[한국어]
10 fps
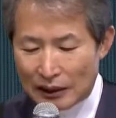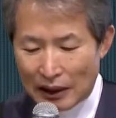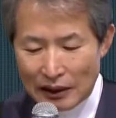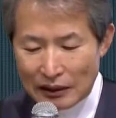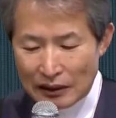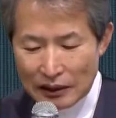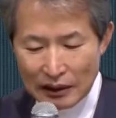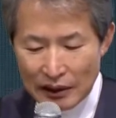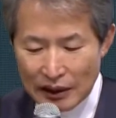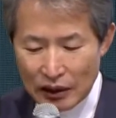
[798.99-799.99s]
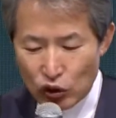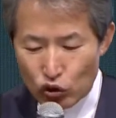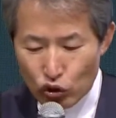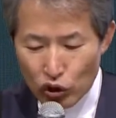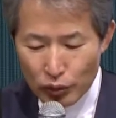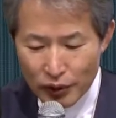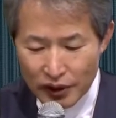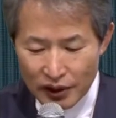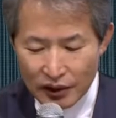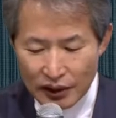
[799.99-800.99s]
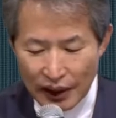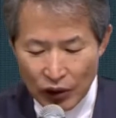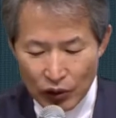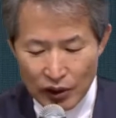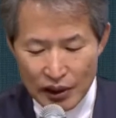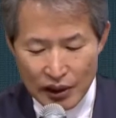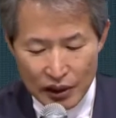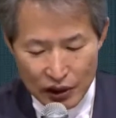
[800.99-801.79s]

나는 그들이 울부짖는 내용을